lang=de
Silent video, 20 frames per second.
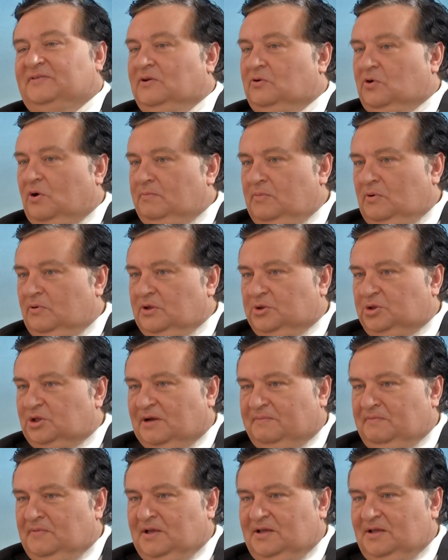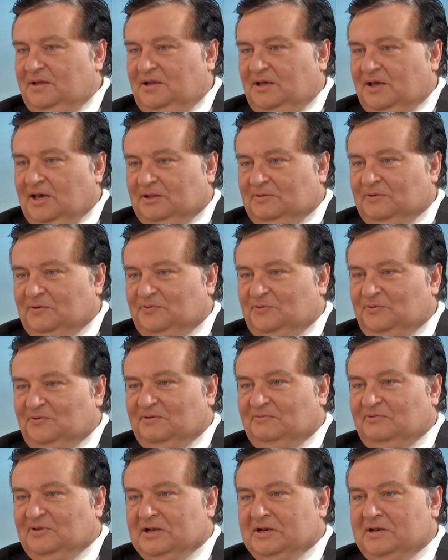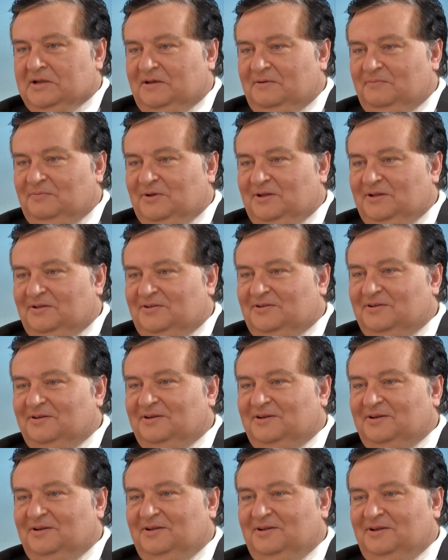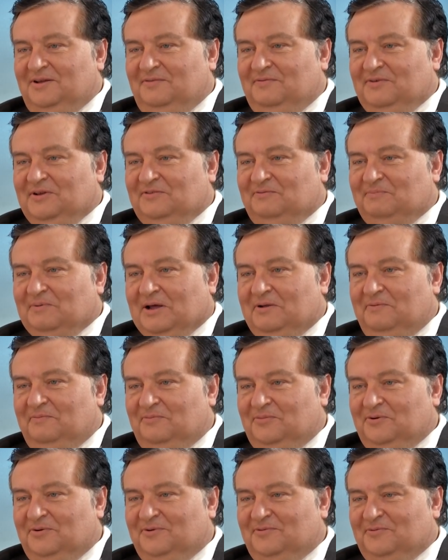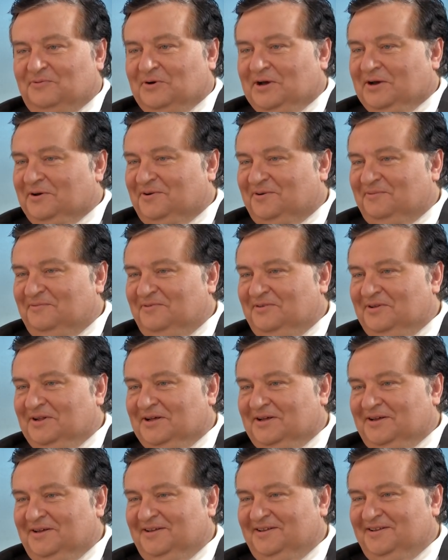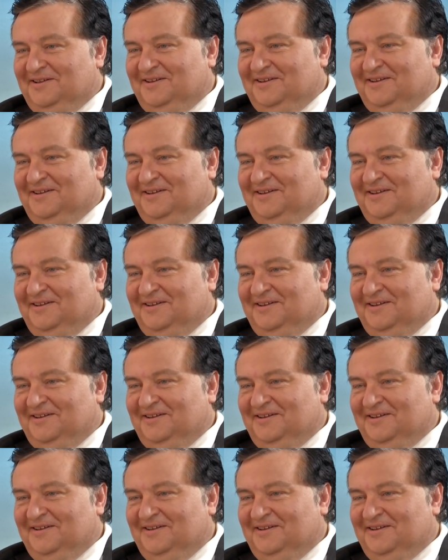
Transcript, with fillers: Sie kommen oder stammen ja hier direkt aus unserem Sendegebiet äh, hier in Westbrandenburg. Woher kommen Sie da?